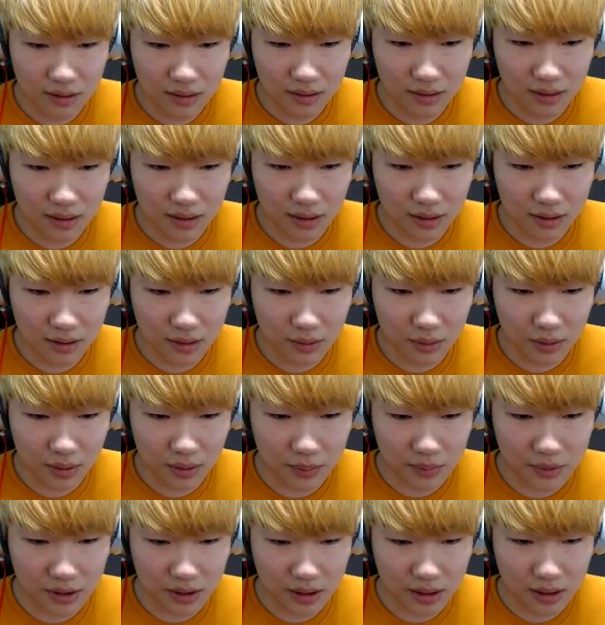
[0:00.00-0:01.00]
다른 데도
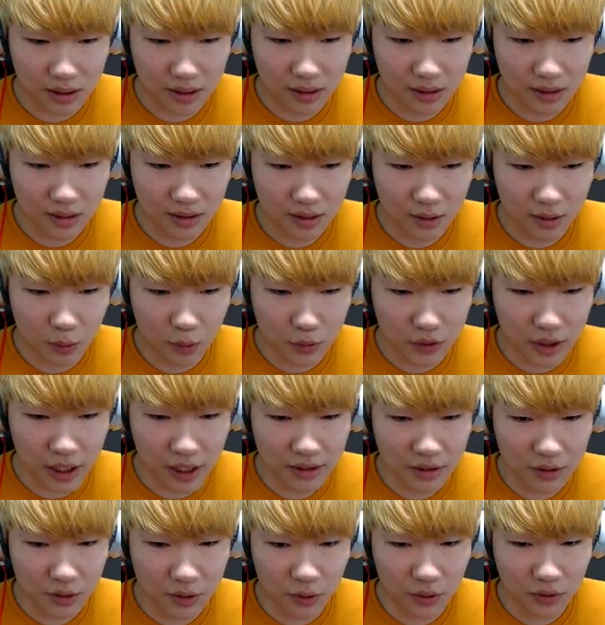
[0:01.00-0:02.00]
갑시다 오
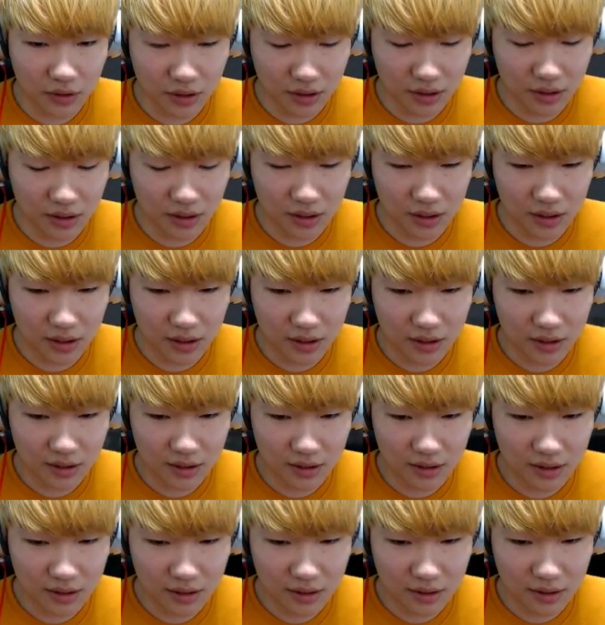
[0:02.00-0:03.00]
생선?
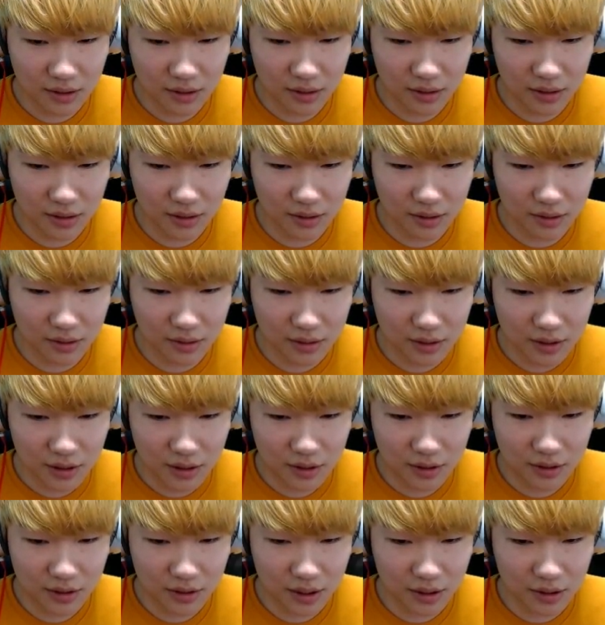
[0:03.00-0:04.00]
일단
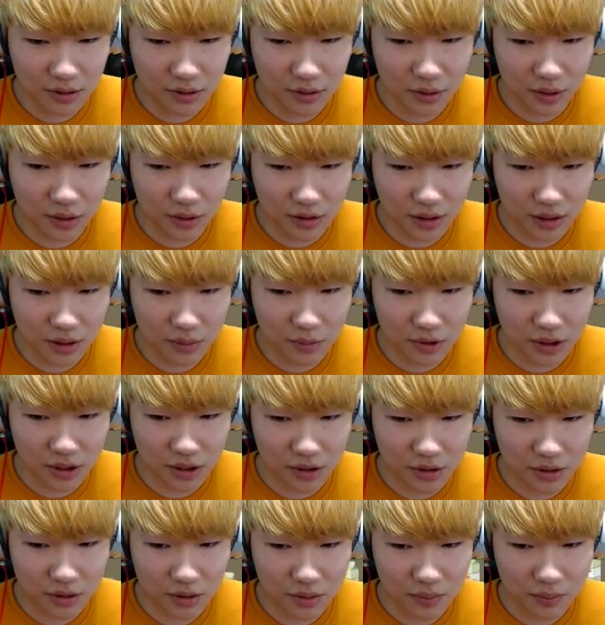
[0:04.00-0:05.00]
스타트는 괜찮습니다
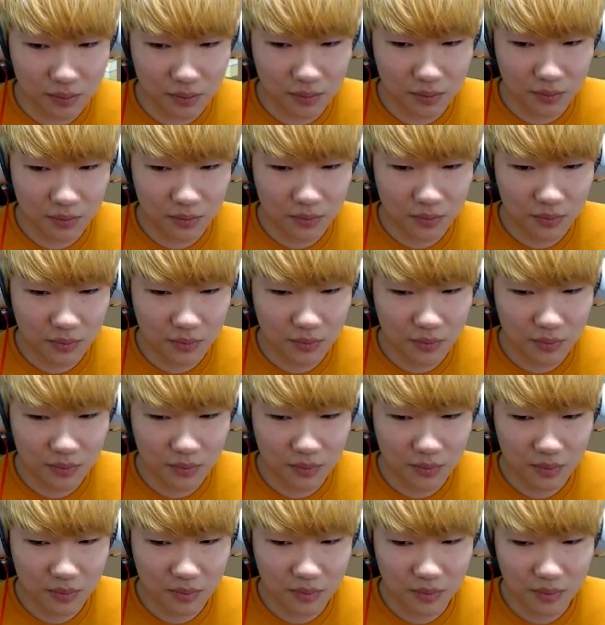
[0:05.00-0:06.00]
지금
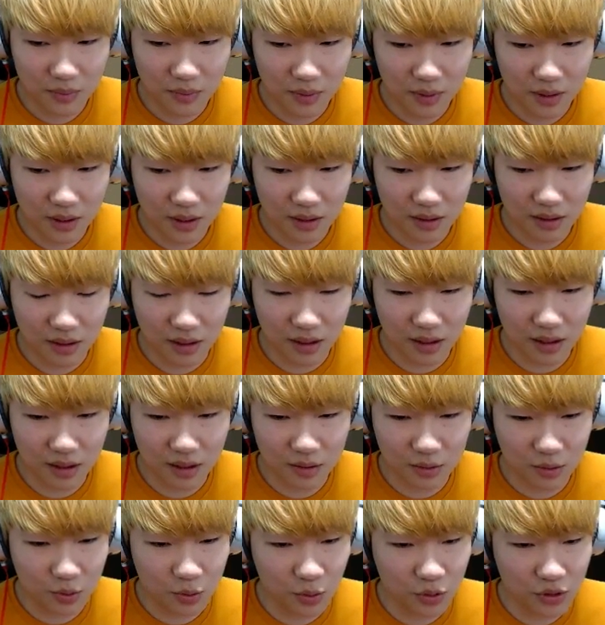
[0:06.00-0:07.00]
아
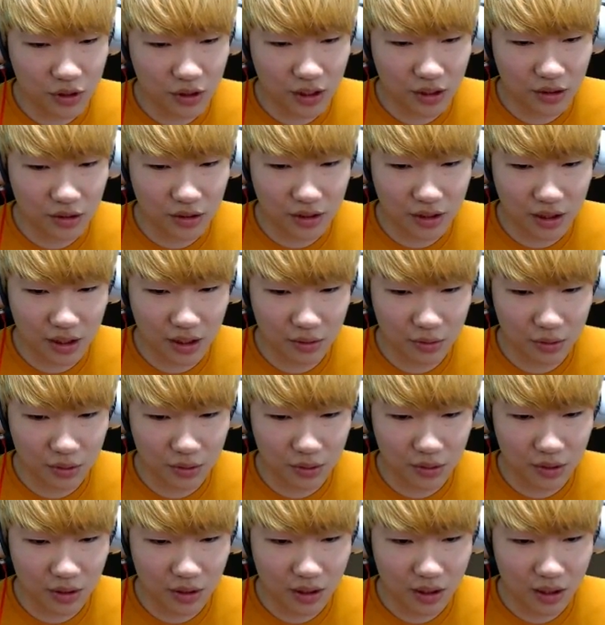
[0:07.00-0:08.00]
유통기한 지난
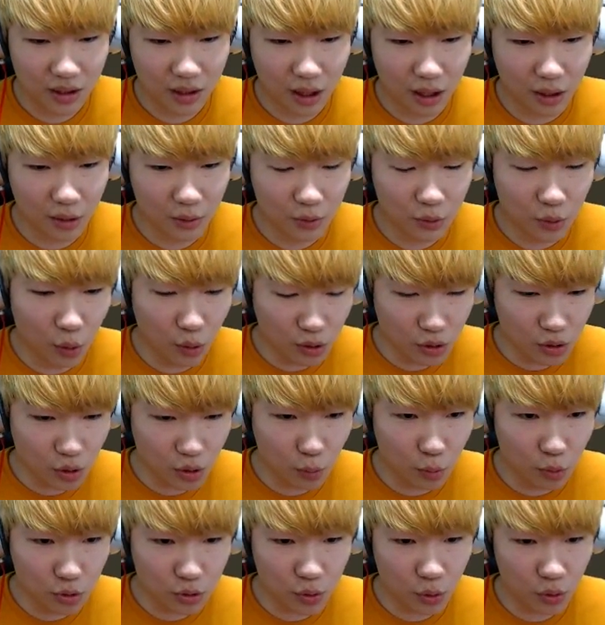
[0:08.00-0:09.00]
후요 아 여기서
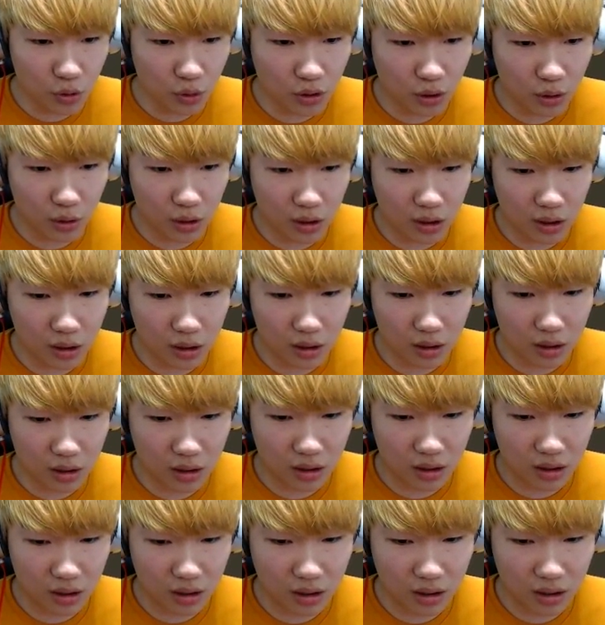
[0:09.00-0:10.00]
몬스터가
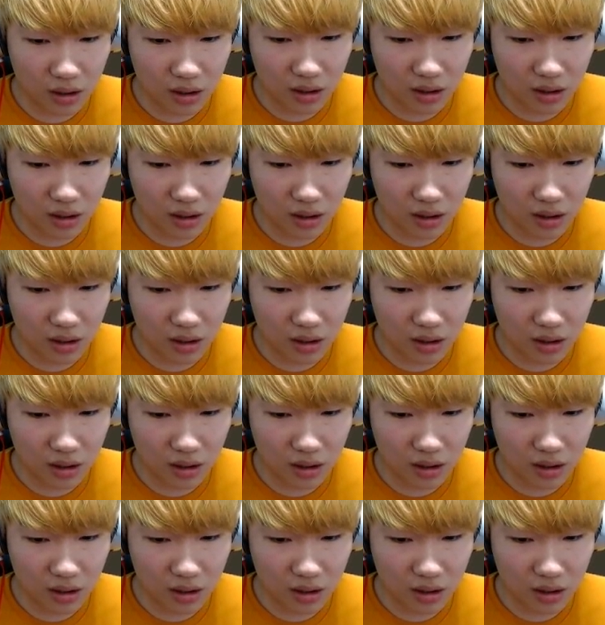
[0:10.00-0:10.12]
나와